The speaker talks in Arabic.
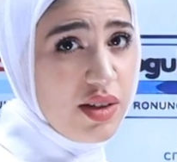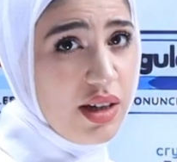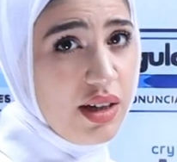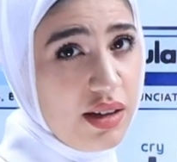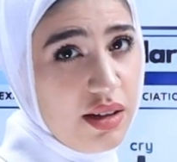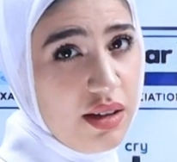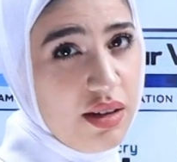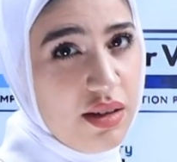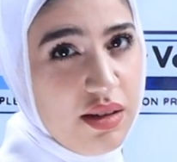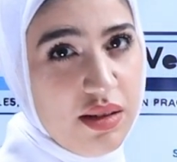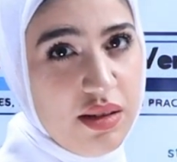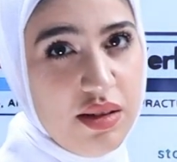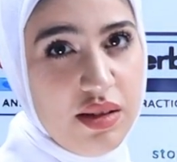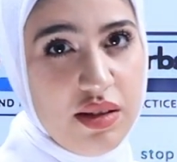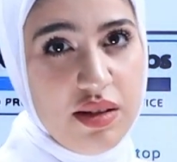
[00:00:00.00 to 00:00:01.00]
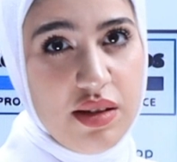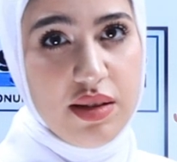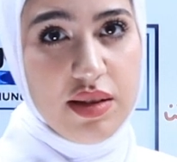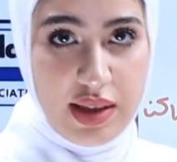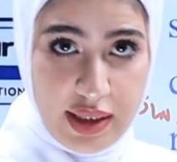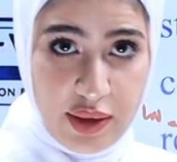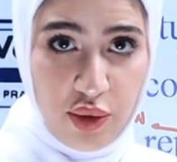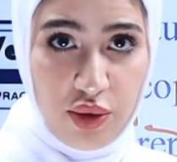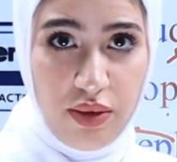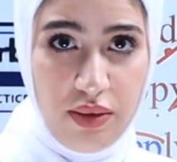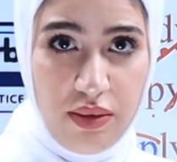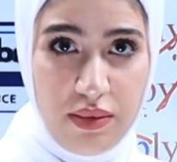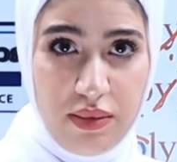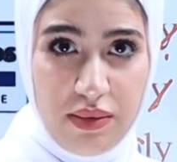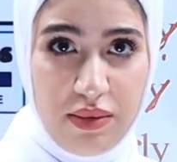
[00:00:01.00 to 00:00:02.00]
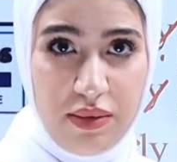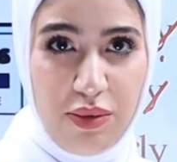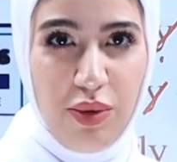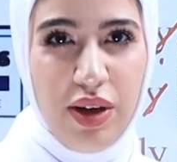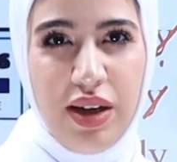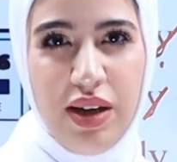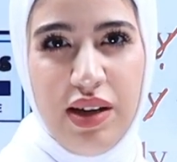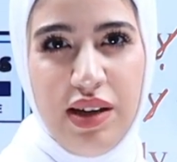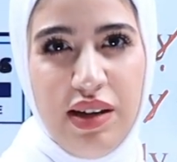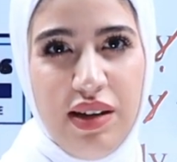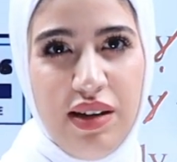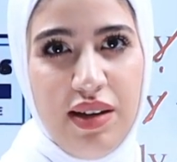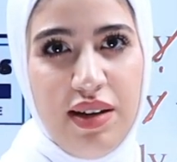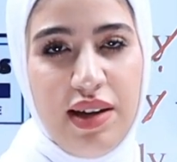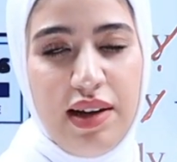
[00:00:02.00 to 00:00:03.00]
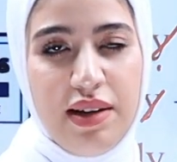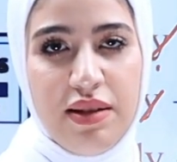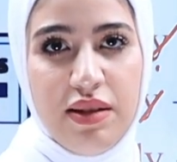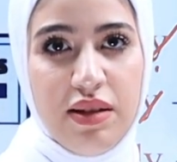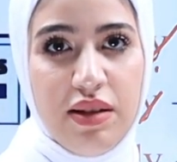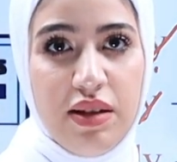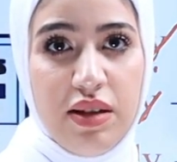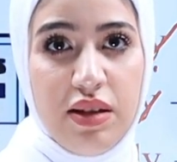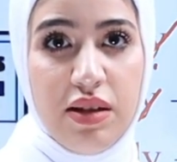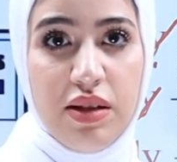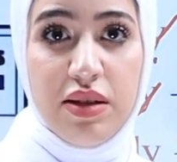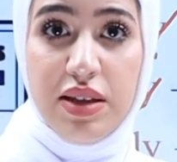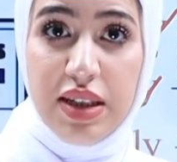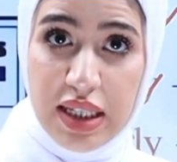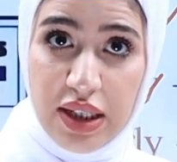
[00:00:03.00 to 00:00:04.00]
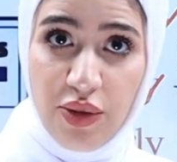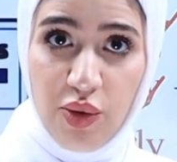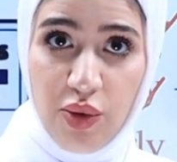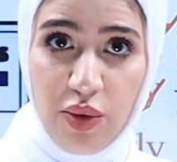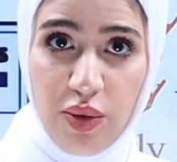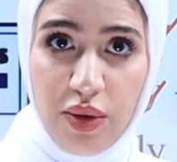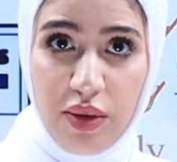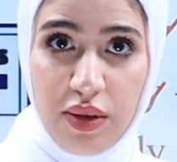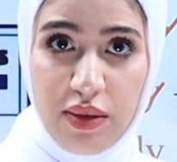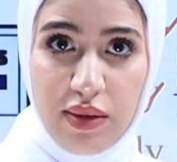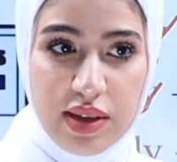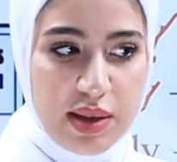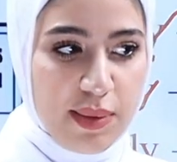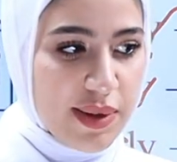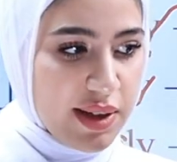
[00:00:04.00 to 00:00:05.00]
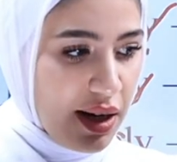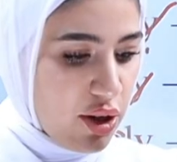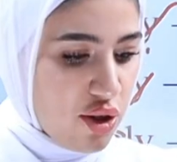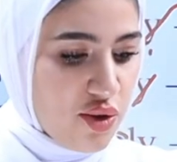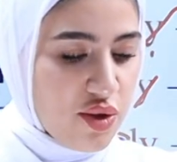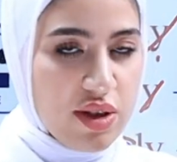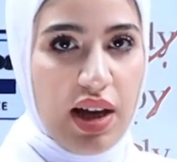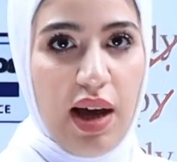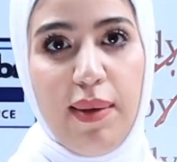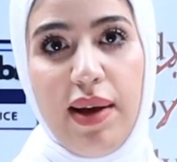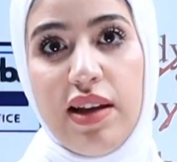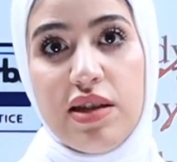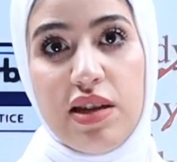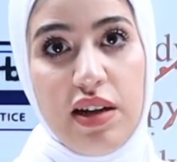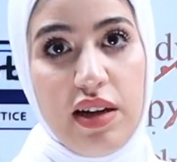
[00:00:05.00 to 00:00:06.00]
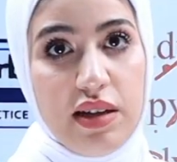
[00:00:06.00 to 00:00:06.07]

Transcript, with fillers: ساكن نسيتوا وال نسيتوا لسه ما وصلناش نص ساعة وخلصنا